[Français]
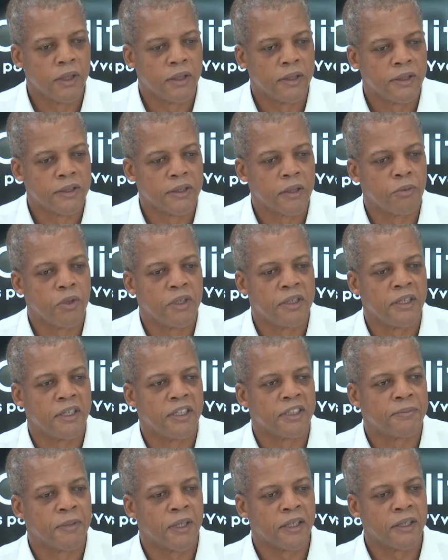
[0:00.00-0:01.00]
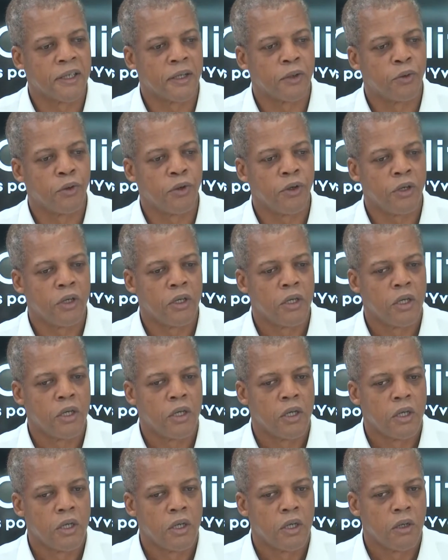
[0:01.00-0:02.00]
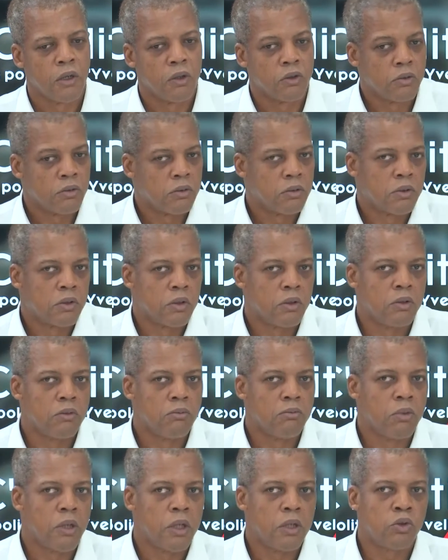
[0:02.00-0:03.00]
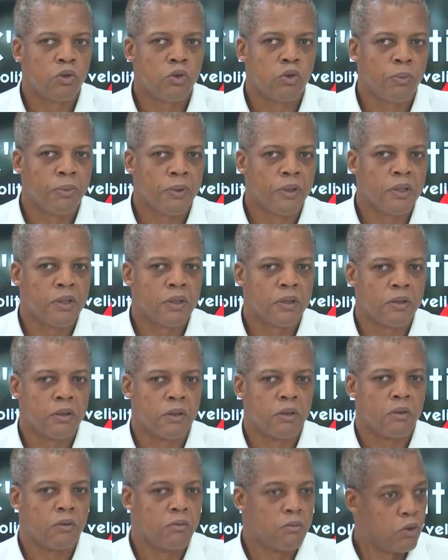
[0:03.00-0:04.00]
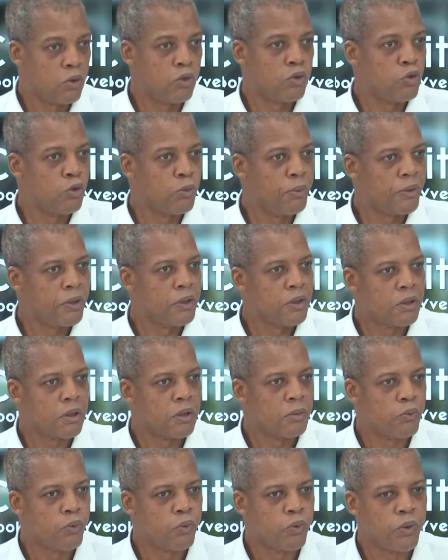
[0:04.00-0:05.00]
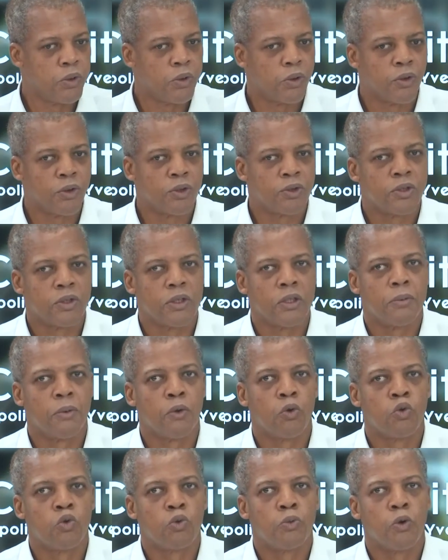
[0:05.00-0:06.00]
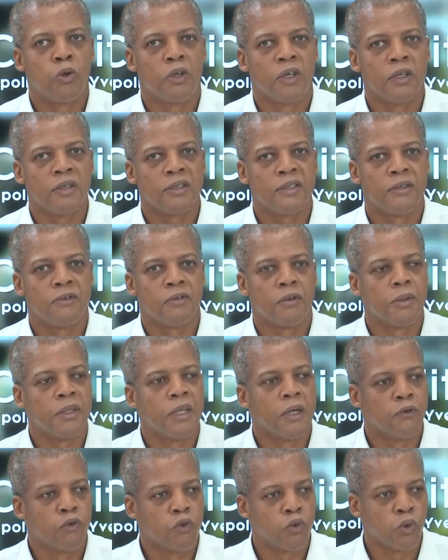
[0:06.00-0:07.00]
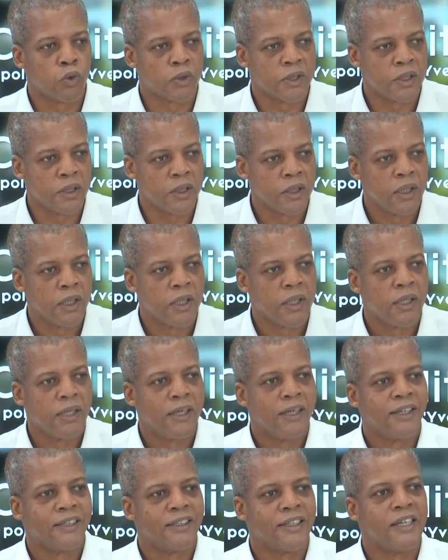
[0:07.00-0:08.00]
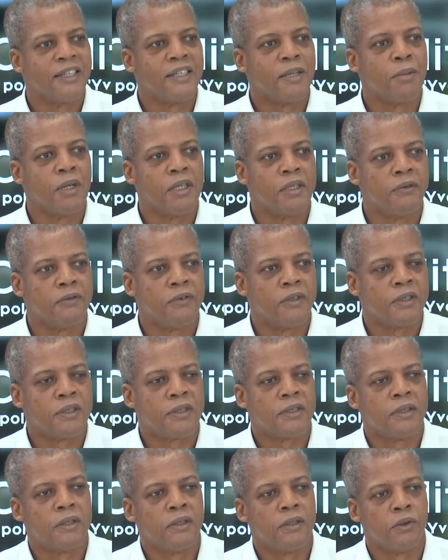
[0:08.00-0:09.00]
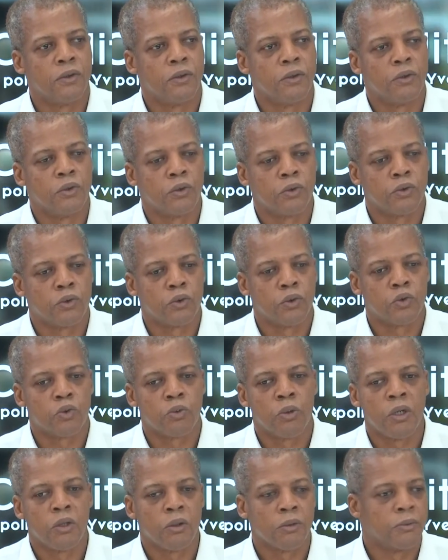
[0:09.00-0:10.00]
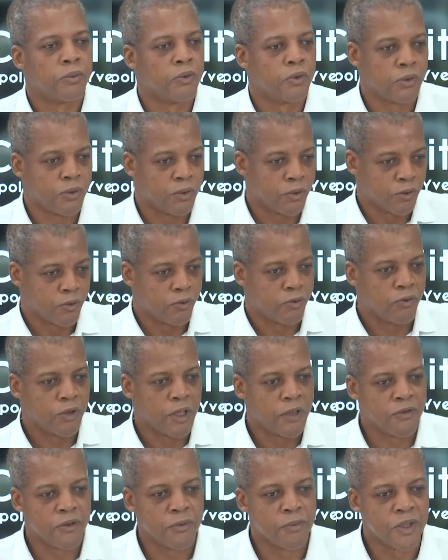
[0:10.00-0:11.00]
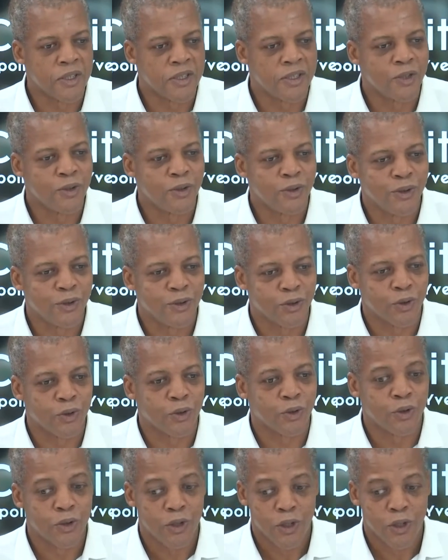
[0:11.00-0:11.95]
à l'ensemble des téléspectateurs. Euh, c'est une belle surprise, c'est une bonne surprise, et puis euh, ce n'est pas un coup de poker, c'est vraiment la volonté qui a été manifestée euh, ce soir, puisque vous l'avez bien dit, je,